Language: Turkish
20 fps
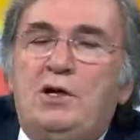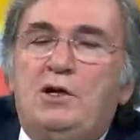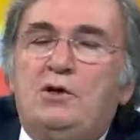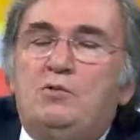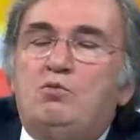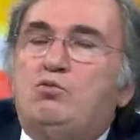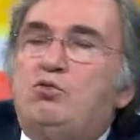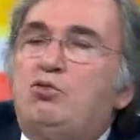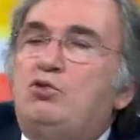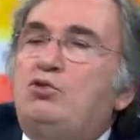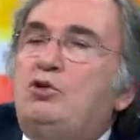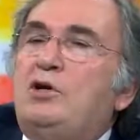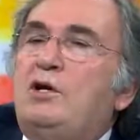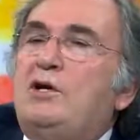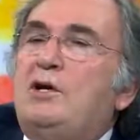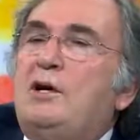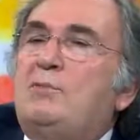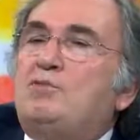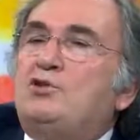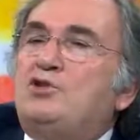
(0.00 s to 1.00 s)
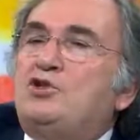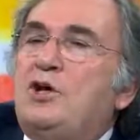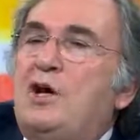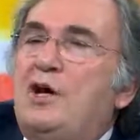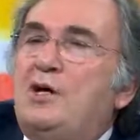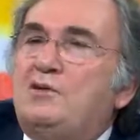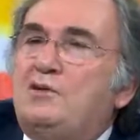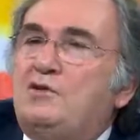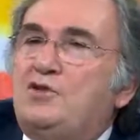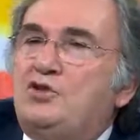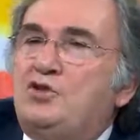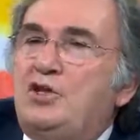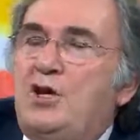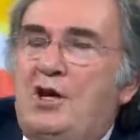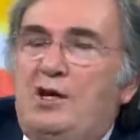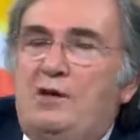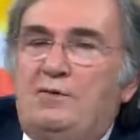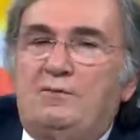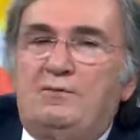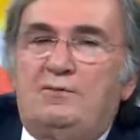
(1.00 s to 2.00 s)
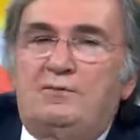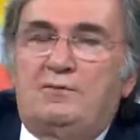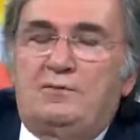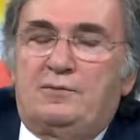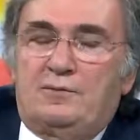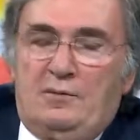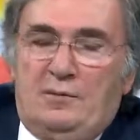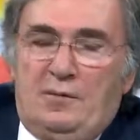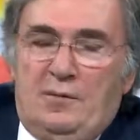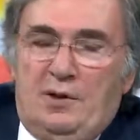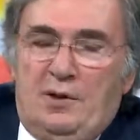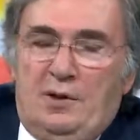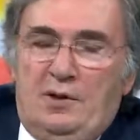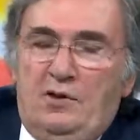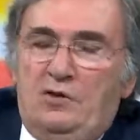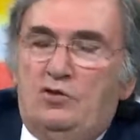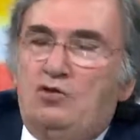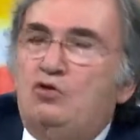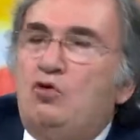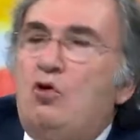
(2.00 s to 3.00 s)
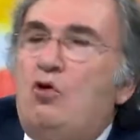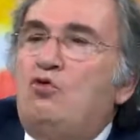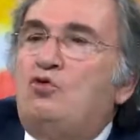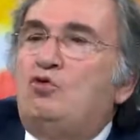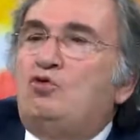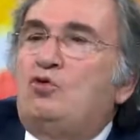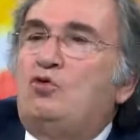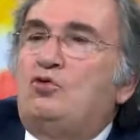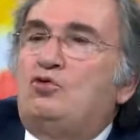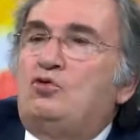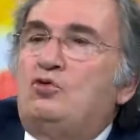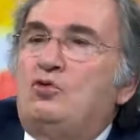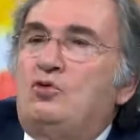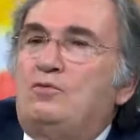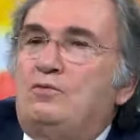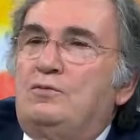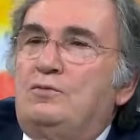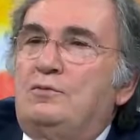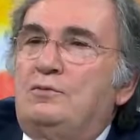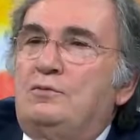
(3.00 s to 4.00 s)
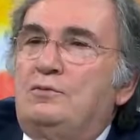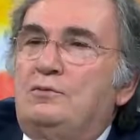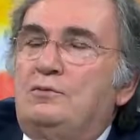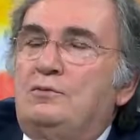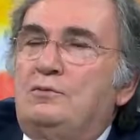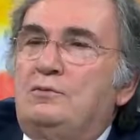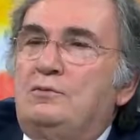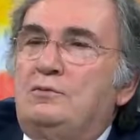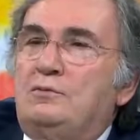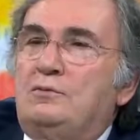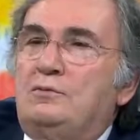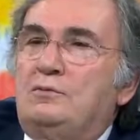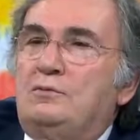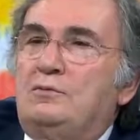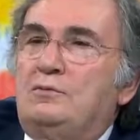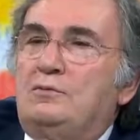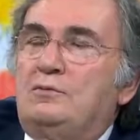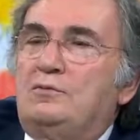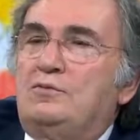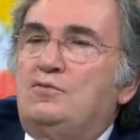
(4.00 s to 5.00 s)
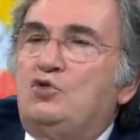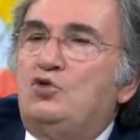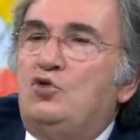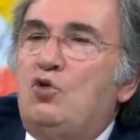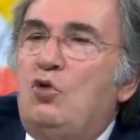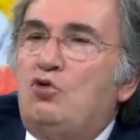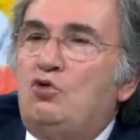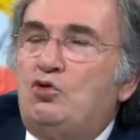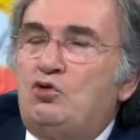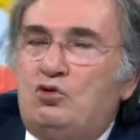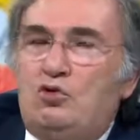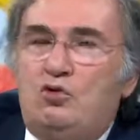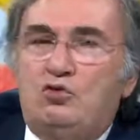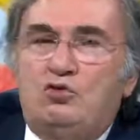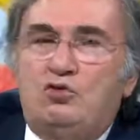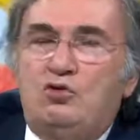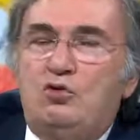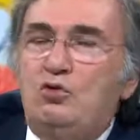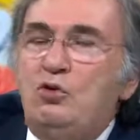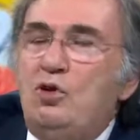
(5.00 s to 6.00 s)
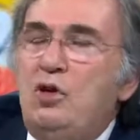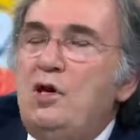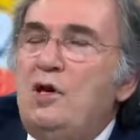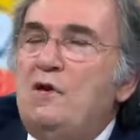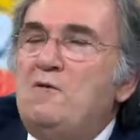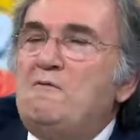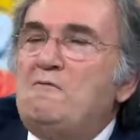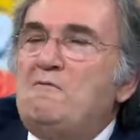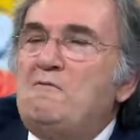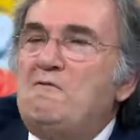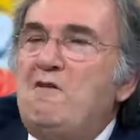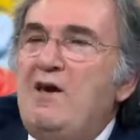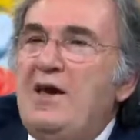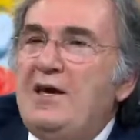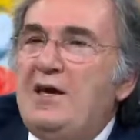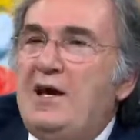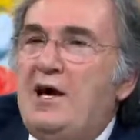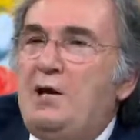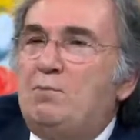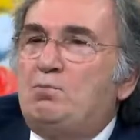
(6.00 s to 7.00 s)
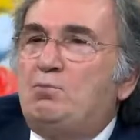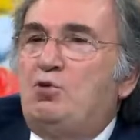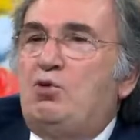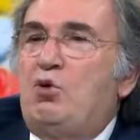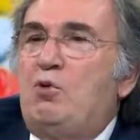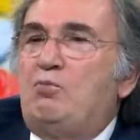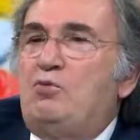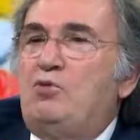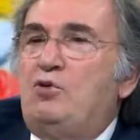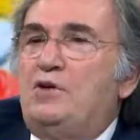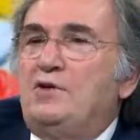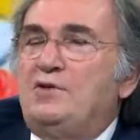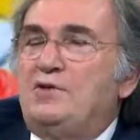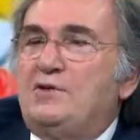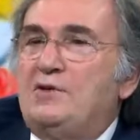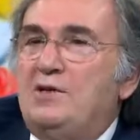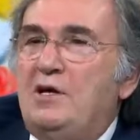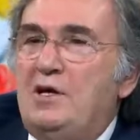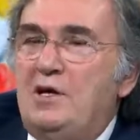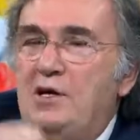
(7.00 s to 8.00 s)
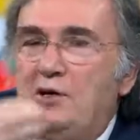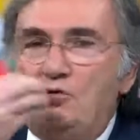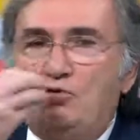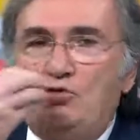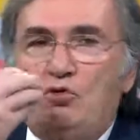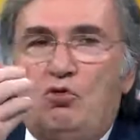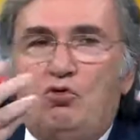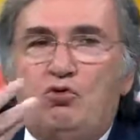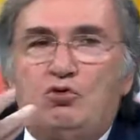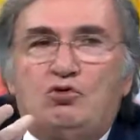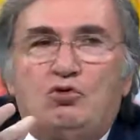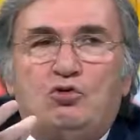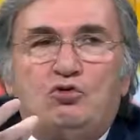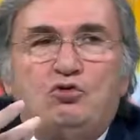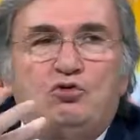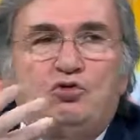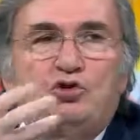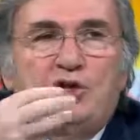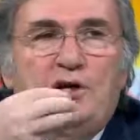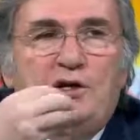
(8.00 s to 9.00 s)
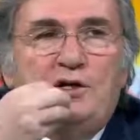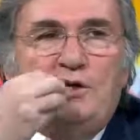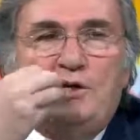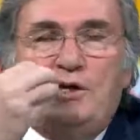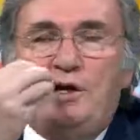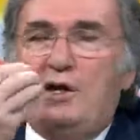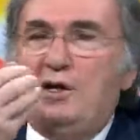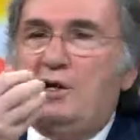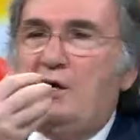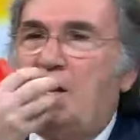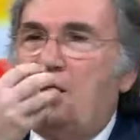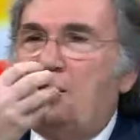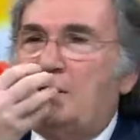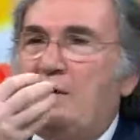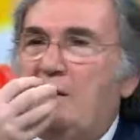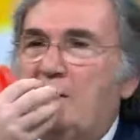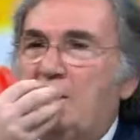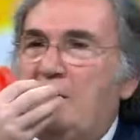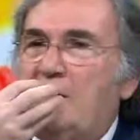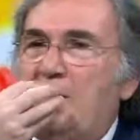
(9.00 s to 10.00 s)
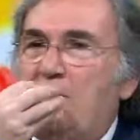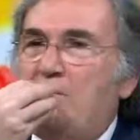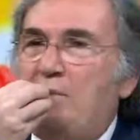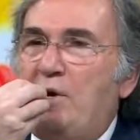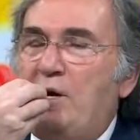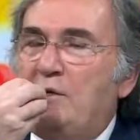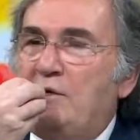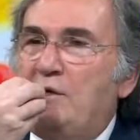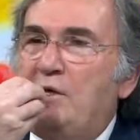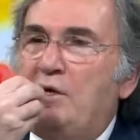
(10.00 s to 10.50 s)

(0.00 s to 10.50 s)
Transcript: burada yapacağınız şey yoğurt otu. Yoğurt otu veya propolis. Yoğurt otu çayıyla gargara yapar,